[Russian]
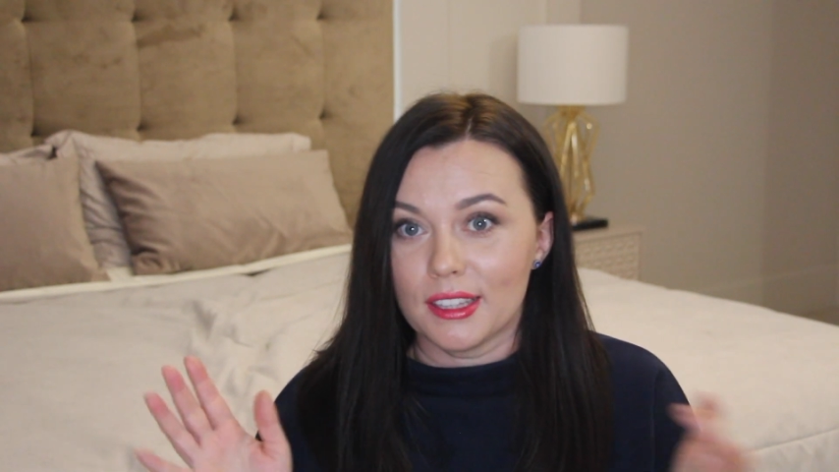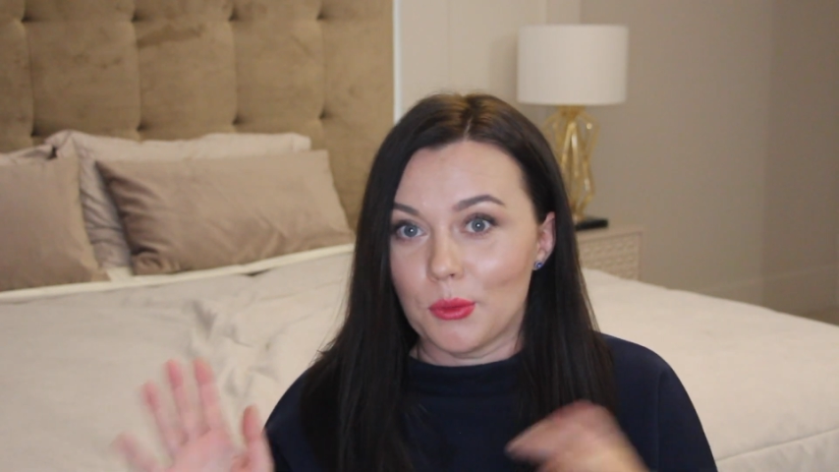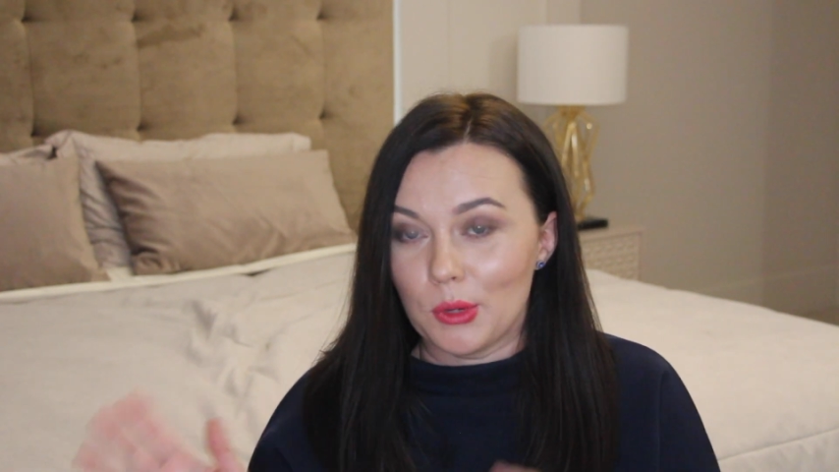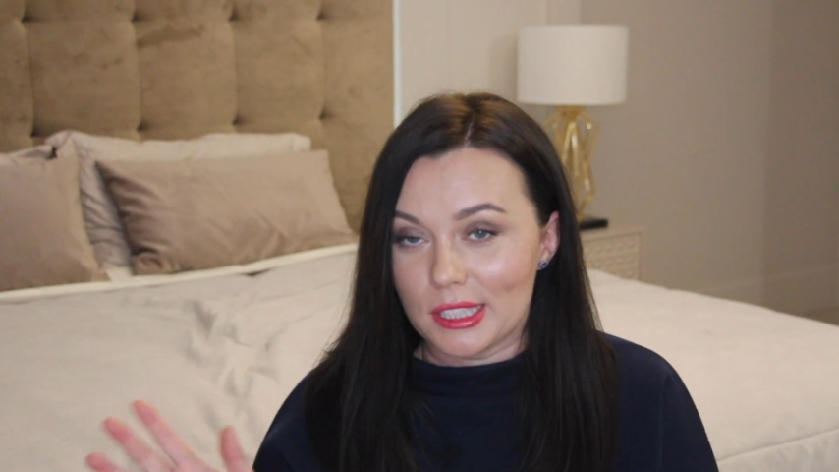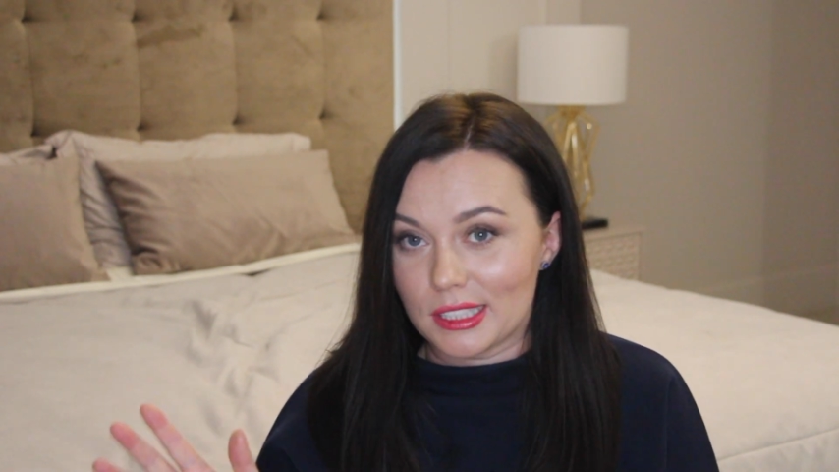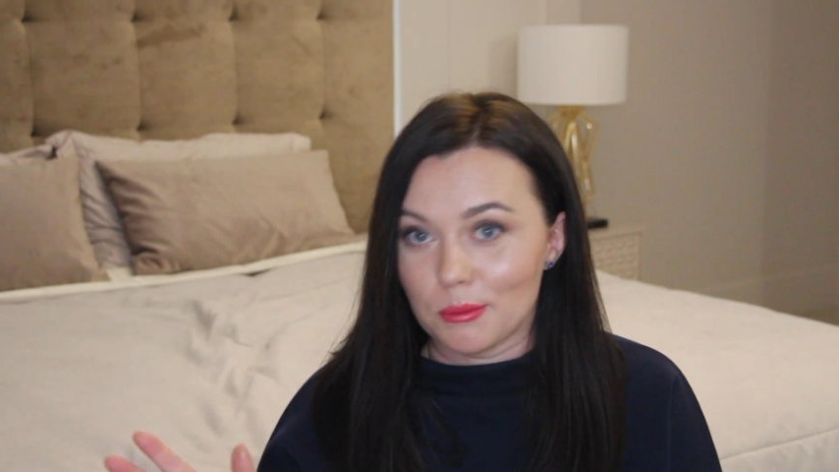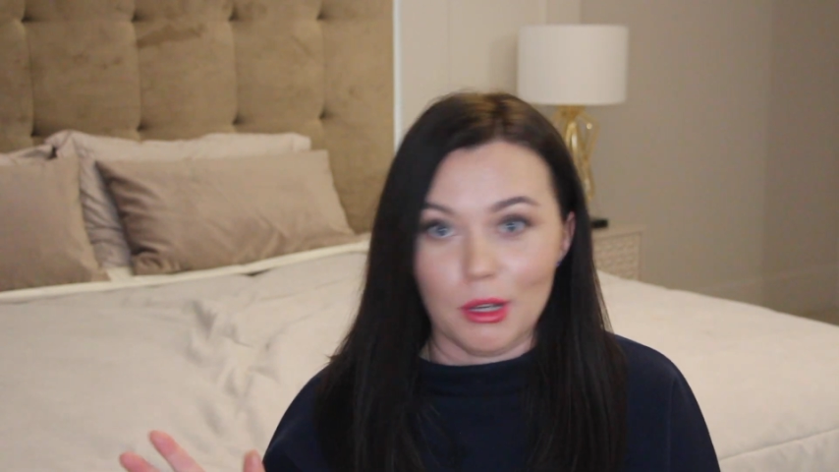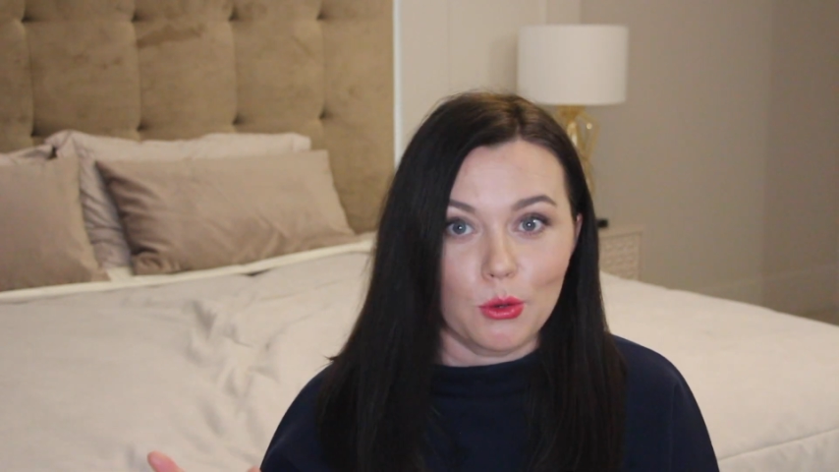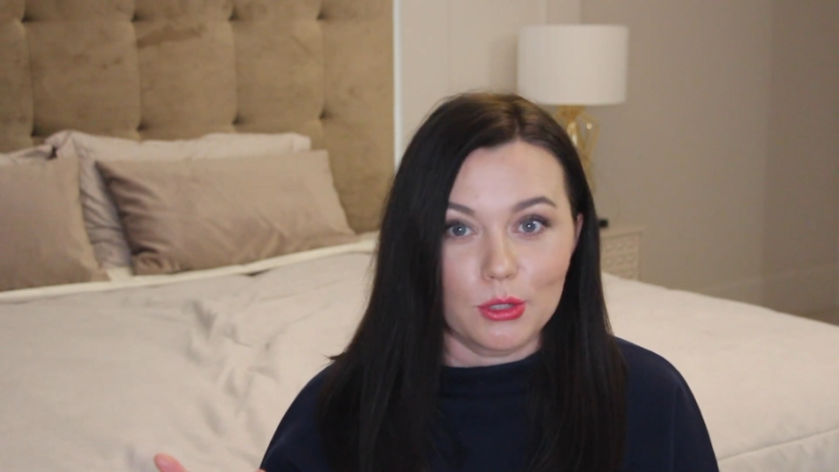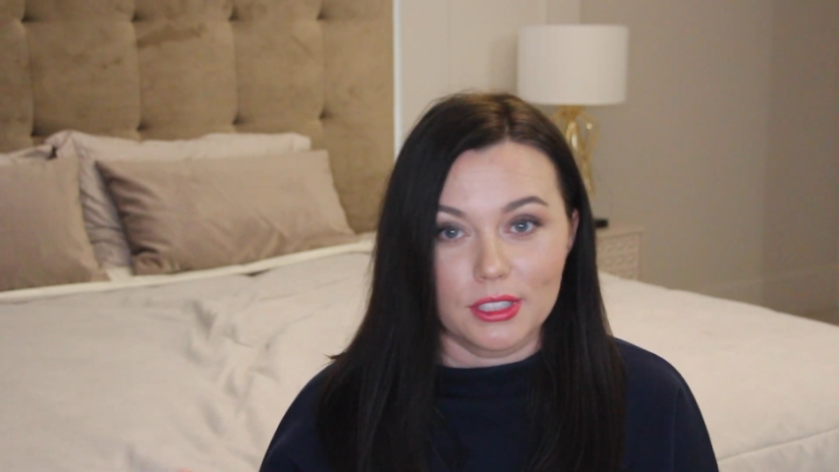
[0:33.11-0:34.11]
на улице
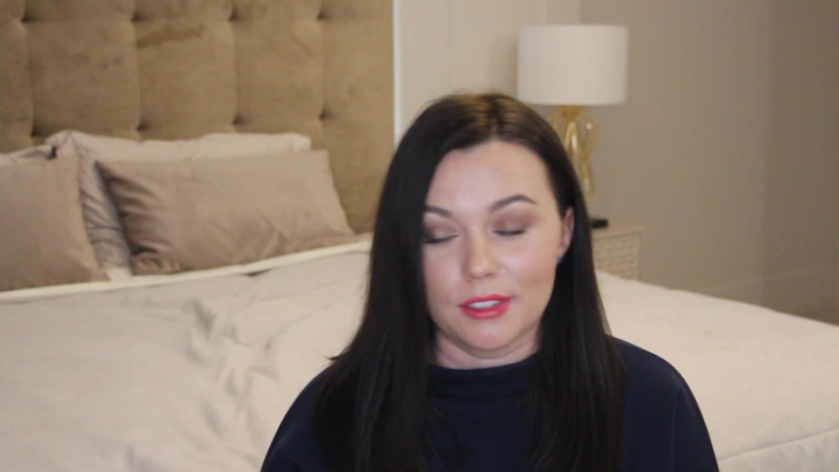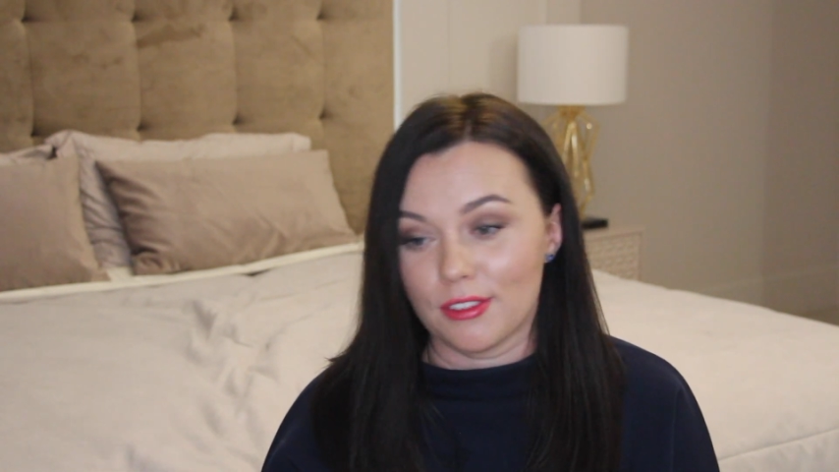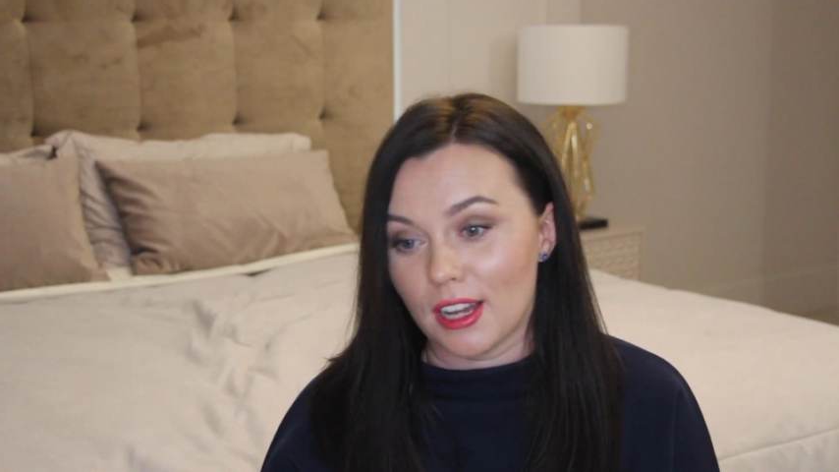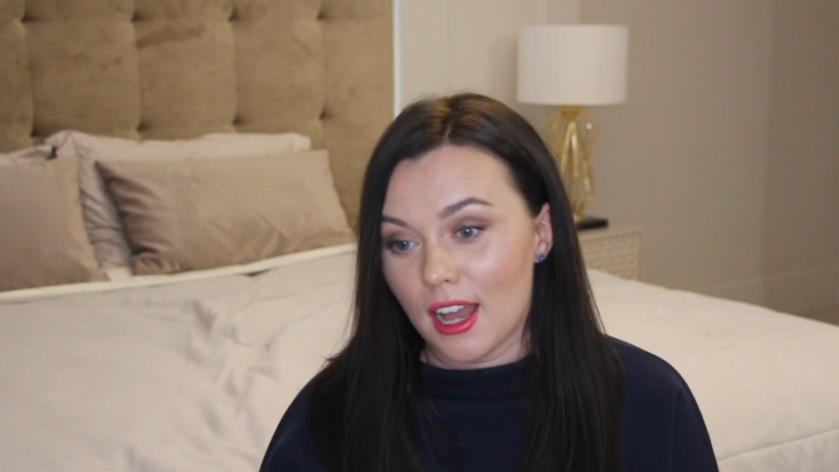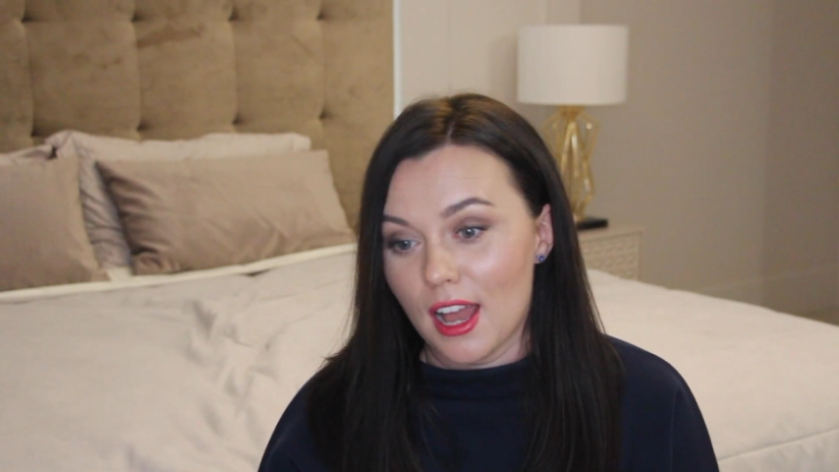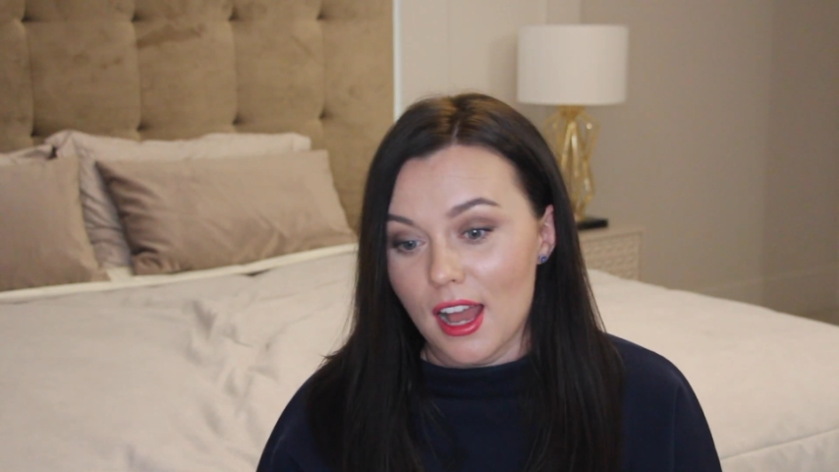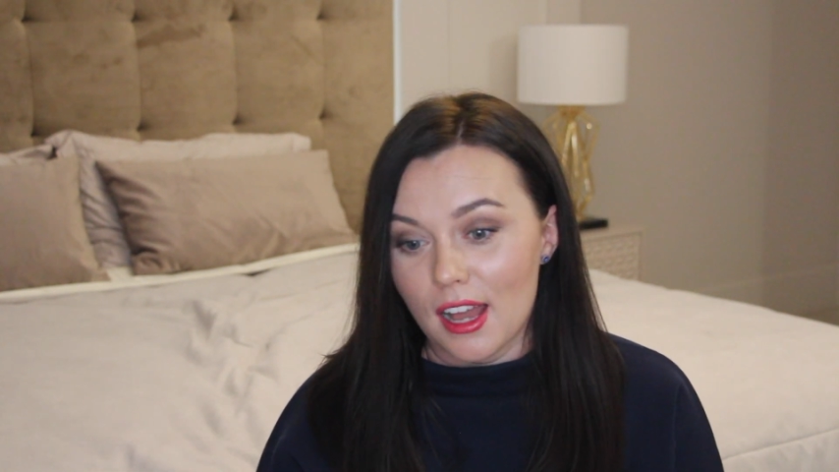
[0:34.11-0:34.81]
морозного,